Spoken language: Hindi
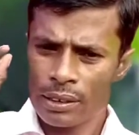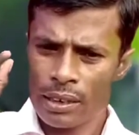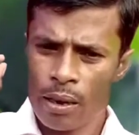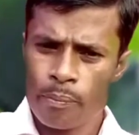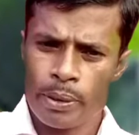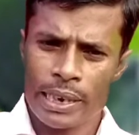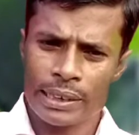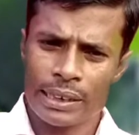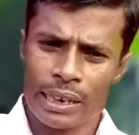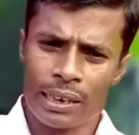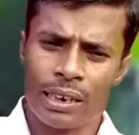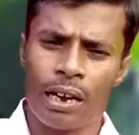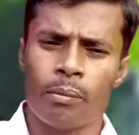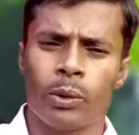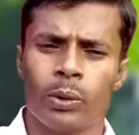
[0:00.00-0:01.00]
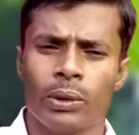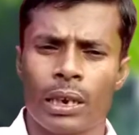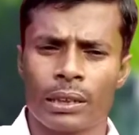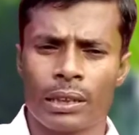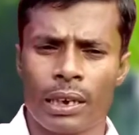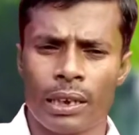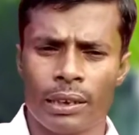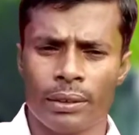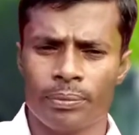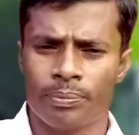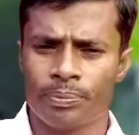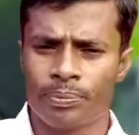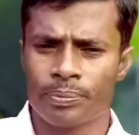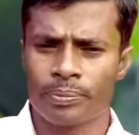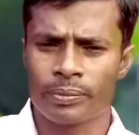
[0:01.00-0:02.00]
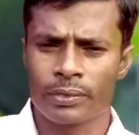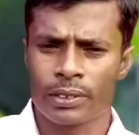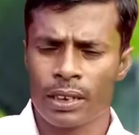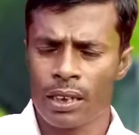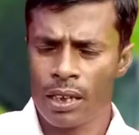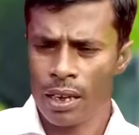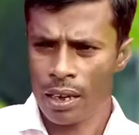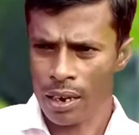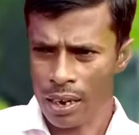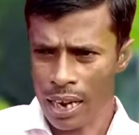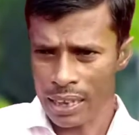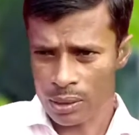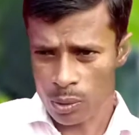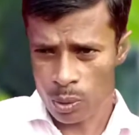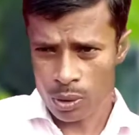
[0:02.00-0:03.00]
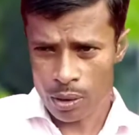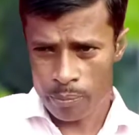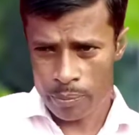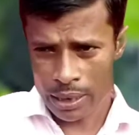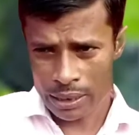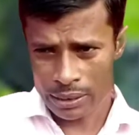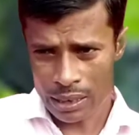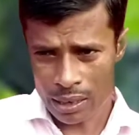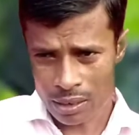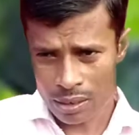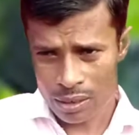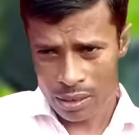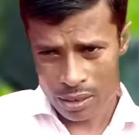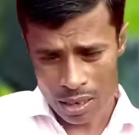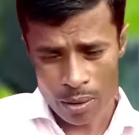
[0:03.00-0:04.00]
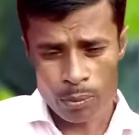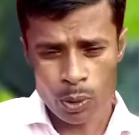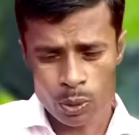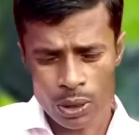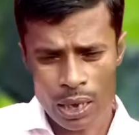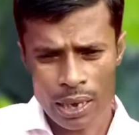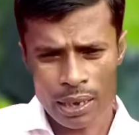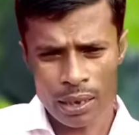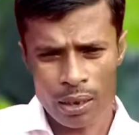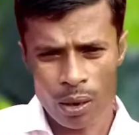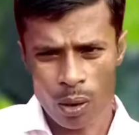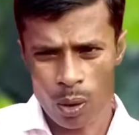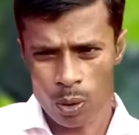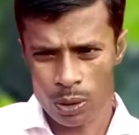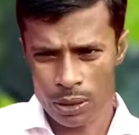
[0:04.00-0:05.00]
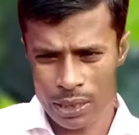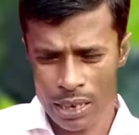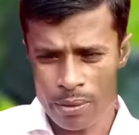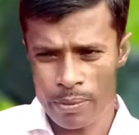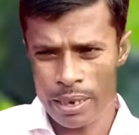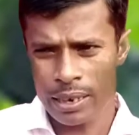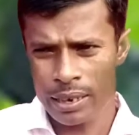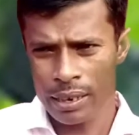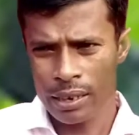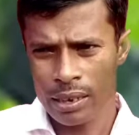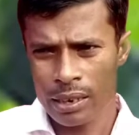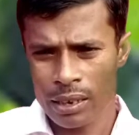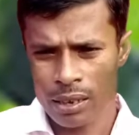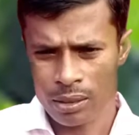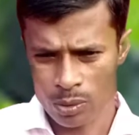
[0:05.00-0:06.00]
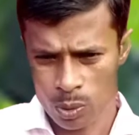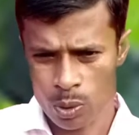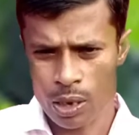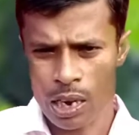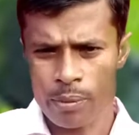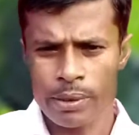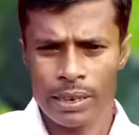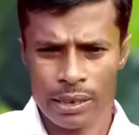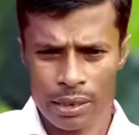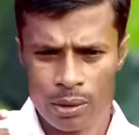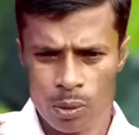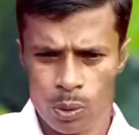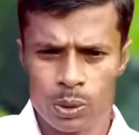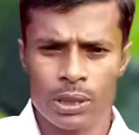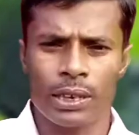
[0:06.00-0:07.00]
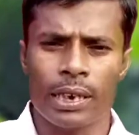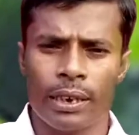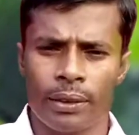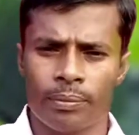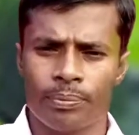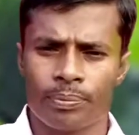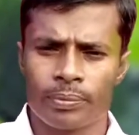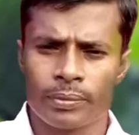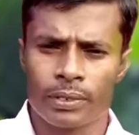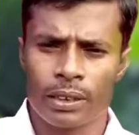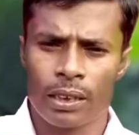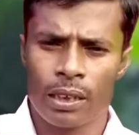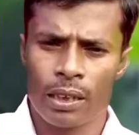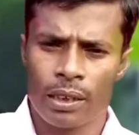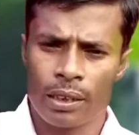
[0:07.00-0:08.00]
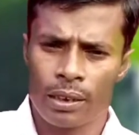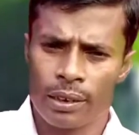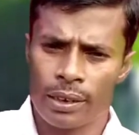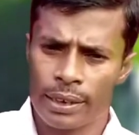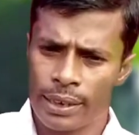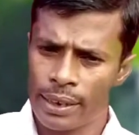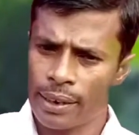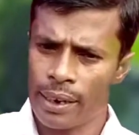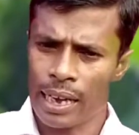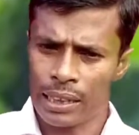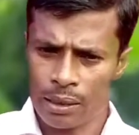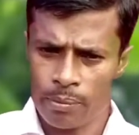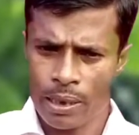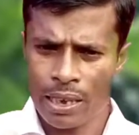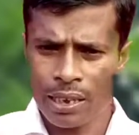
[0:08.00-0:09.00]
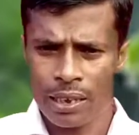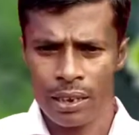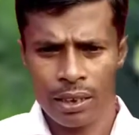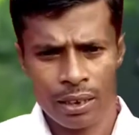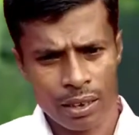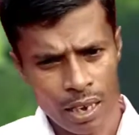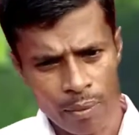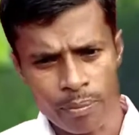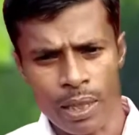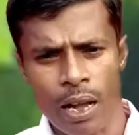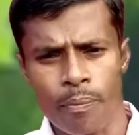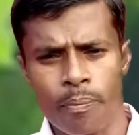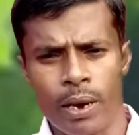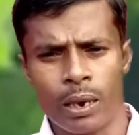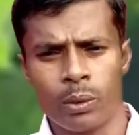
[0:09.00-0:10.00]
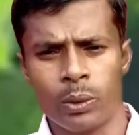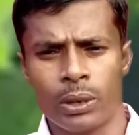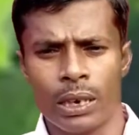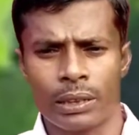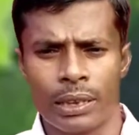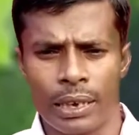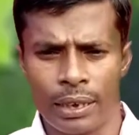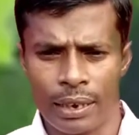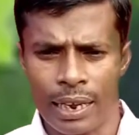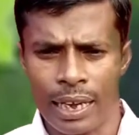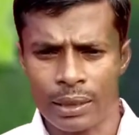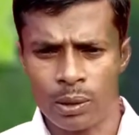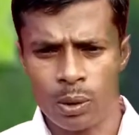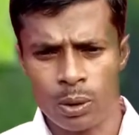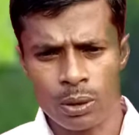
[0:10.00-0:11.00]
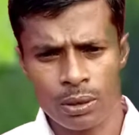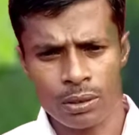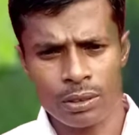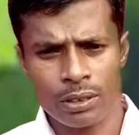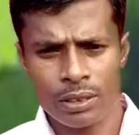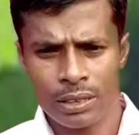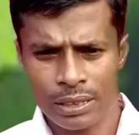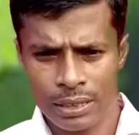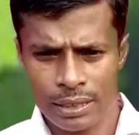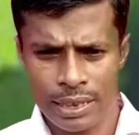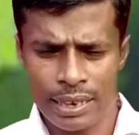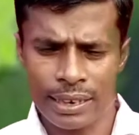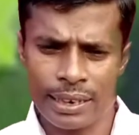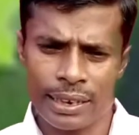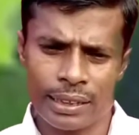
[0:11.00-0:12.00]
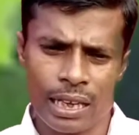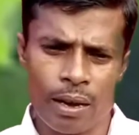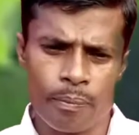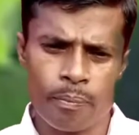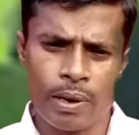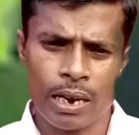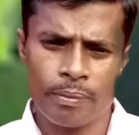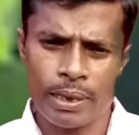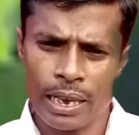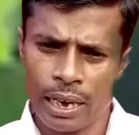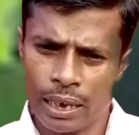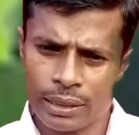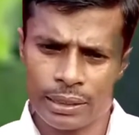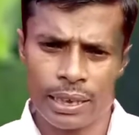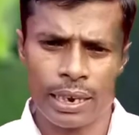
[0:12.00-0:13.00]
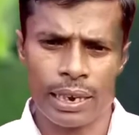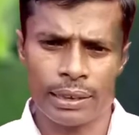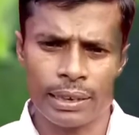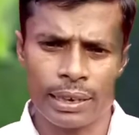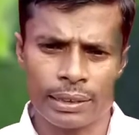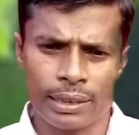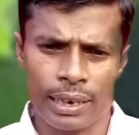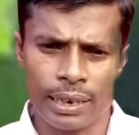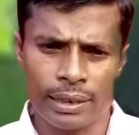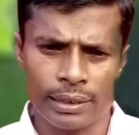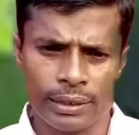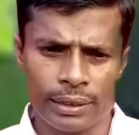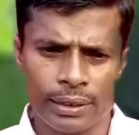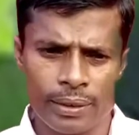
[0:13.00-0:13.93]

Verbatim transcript: टेम्परेचर कम हो जाता है रात को टेम्परेचर कम होता है और दिन में तो गर्मी होती है लेकिन रात में कम तापमान हो जाता है रात और दिन के तापमान में अंतर आ जाता है